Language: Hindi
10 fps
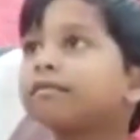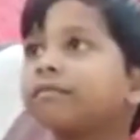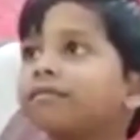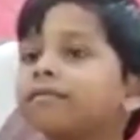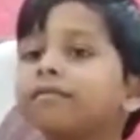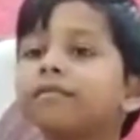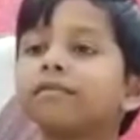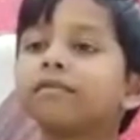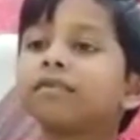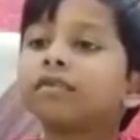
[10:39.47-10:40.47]
Yes.
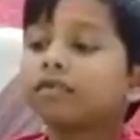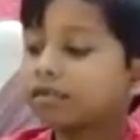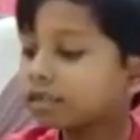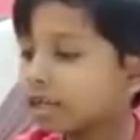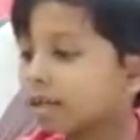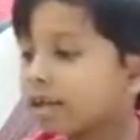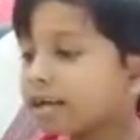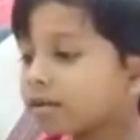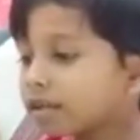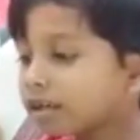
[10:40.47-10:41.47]
इसका रेगुलेंट
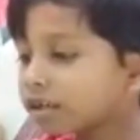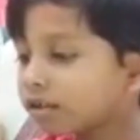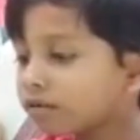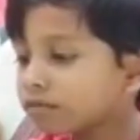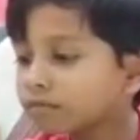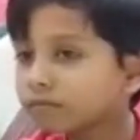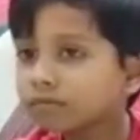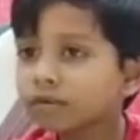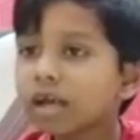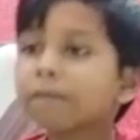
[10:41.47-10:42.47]
देखिए तो.
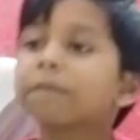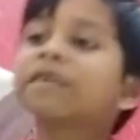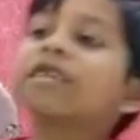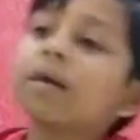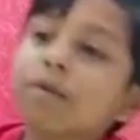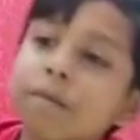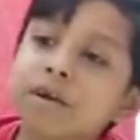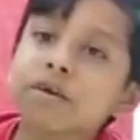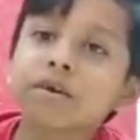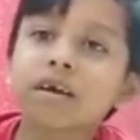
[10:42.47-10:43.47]
आपके पास कितना
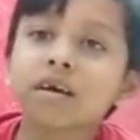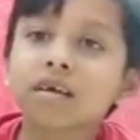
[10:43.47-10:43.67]
प्रॉपर्टी हो गया?